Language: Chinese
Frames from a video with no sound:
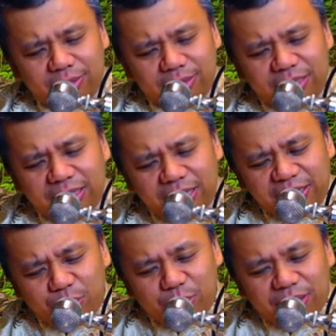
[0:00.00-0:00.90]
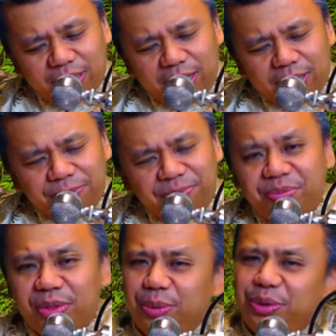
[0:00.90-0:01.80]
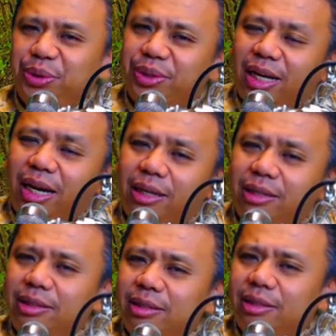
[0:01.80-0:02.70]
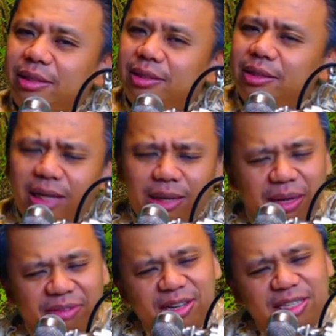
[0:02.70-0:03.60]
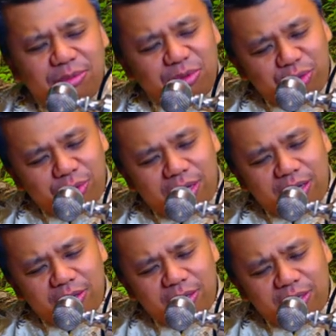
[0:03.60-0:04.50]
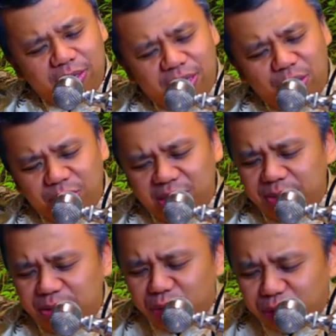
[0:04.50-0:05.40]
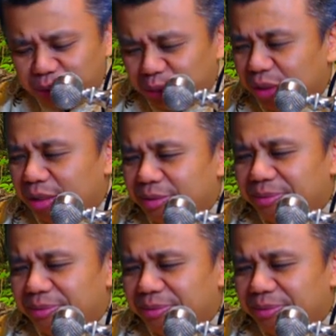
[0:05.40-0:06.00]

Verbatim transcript: 你他叫我杀我就杀，他也没犯什么错啊，那我是不是做错了？